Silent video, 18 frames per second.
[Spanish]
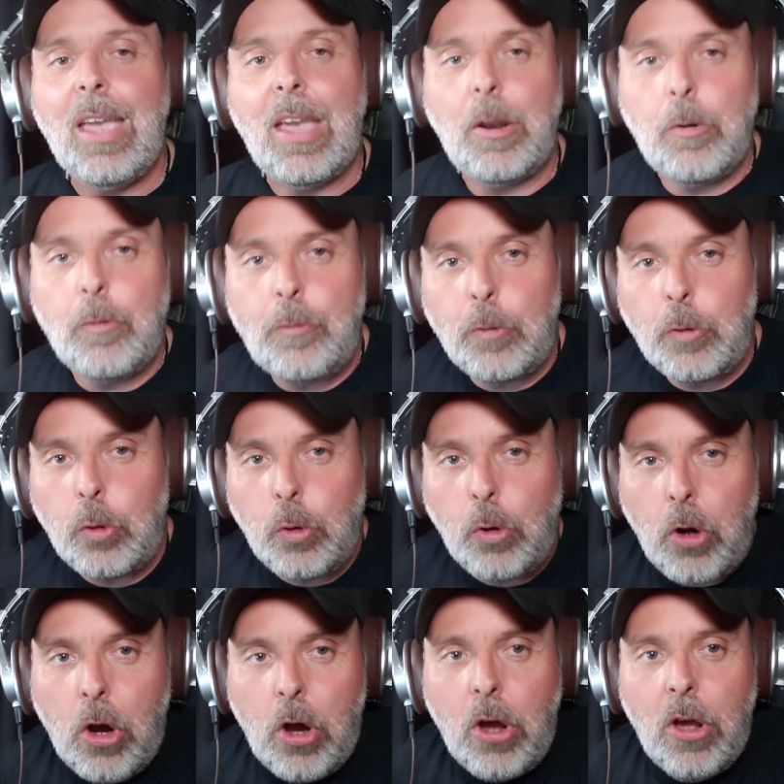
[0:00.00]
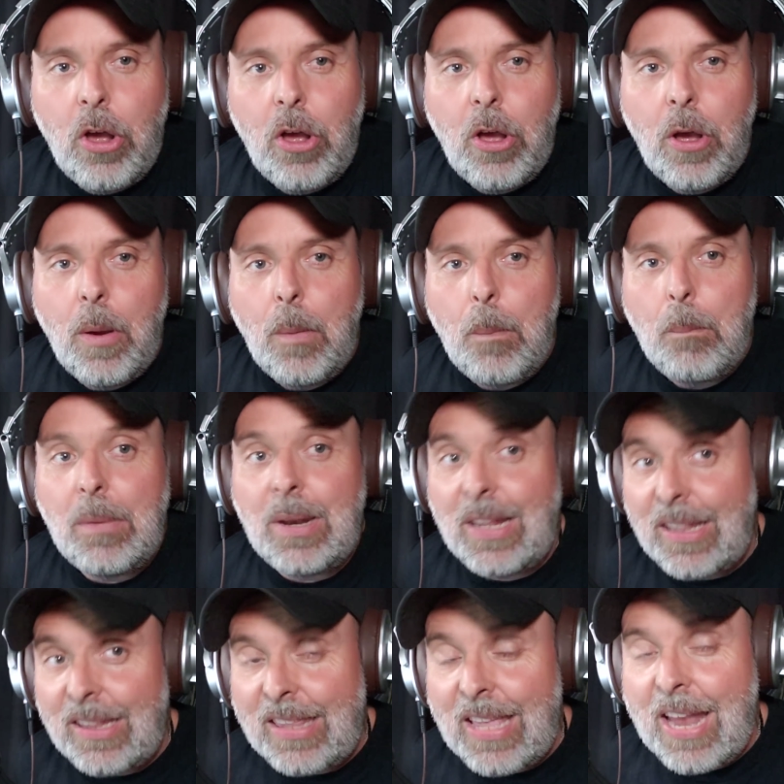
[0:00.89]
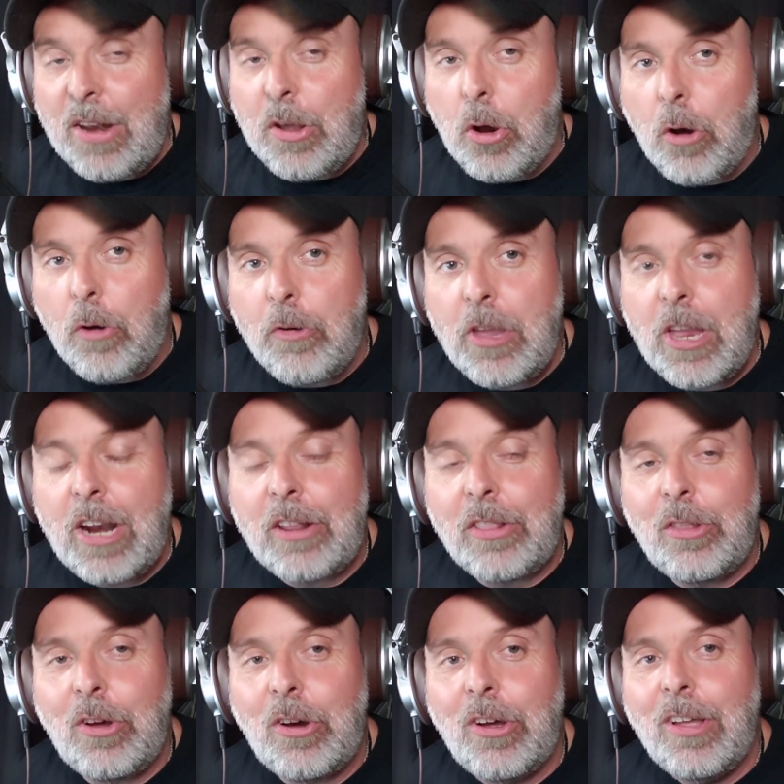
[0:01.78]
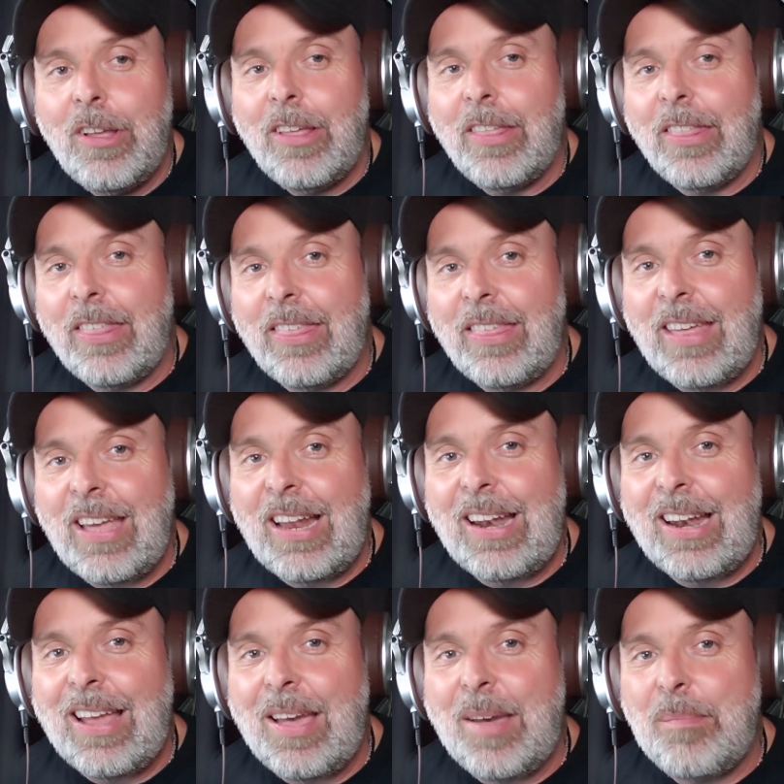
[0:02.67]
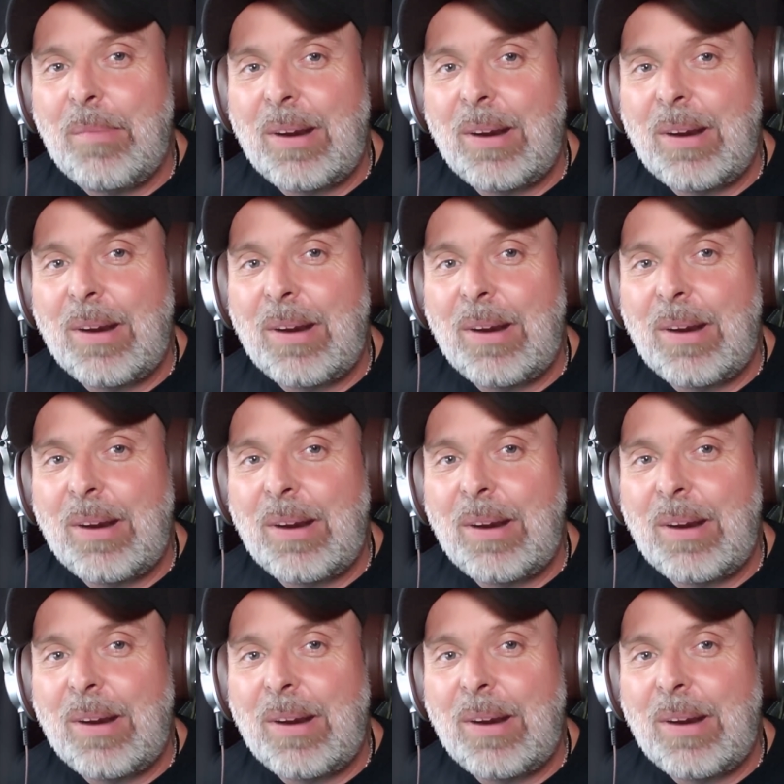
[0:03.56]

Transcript: en un futuro Ministerio Gobierno del eh,